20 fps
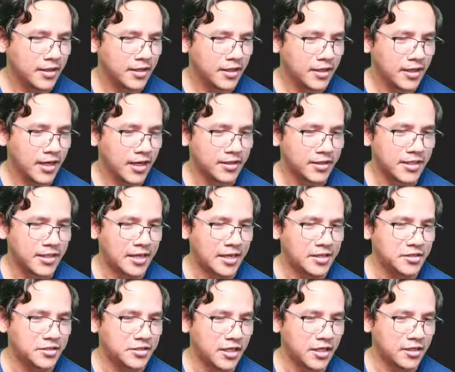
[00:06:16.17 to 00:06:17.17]
uh,
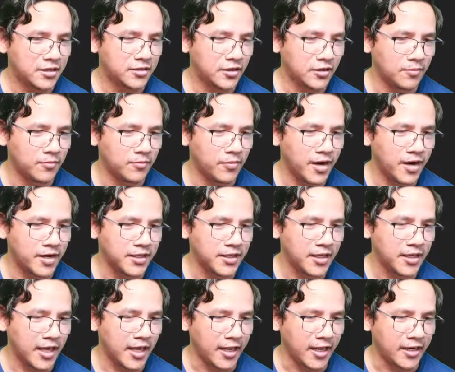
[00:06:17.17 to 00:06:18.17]
tangent of
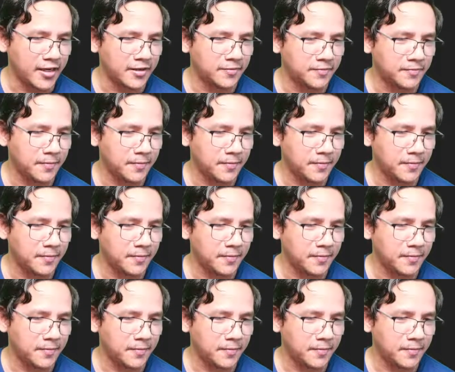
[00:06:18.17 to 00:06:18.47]
39